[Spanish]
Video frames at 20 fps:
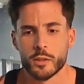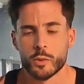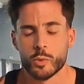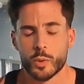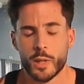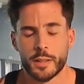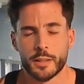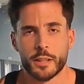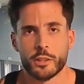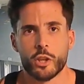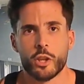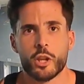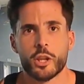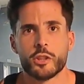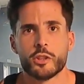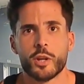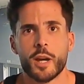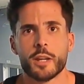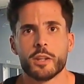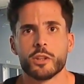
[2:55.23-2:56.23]
Durante todos
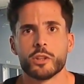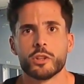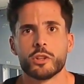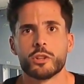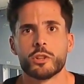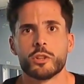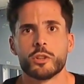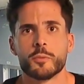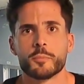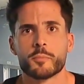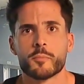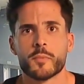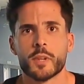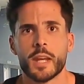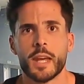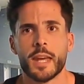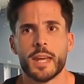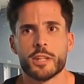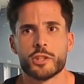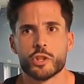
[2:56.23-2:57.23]
estos años
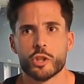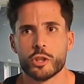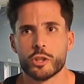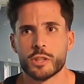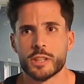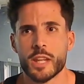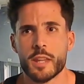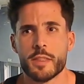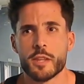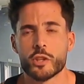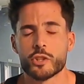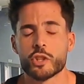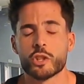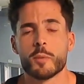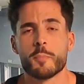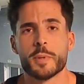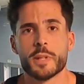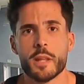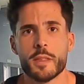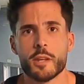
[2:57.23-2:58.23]
He hecho 18
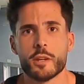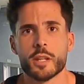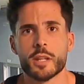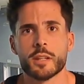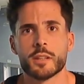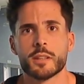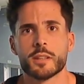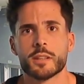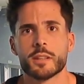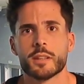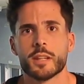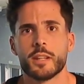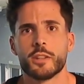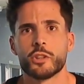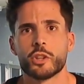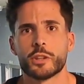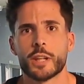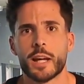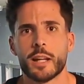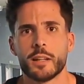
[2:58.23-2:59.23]
competiciones en
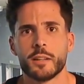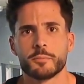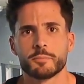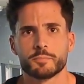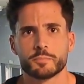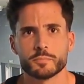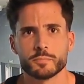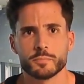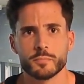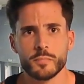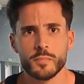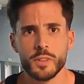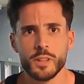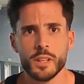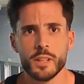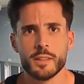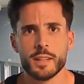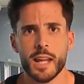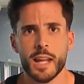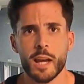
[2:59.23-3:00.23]
total,
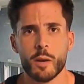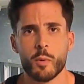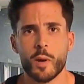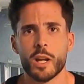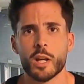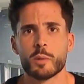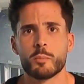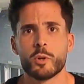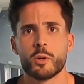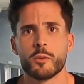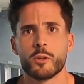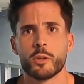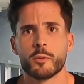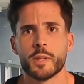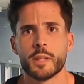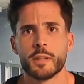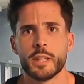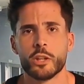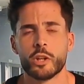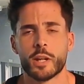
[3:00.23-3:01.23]
de las cuales, como
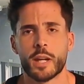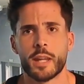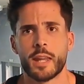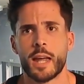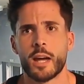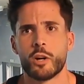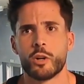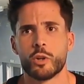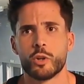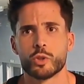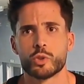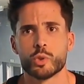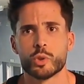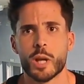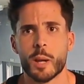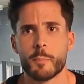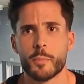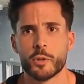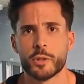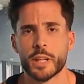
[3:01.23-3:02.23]
bien digo, he quedado
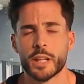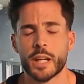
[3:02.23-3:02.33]
subcampeón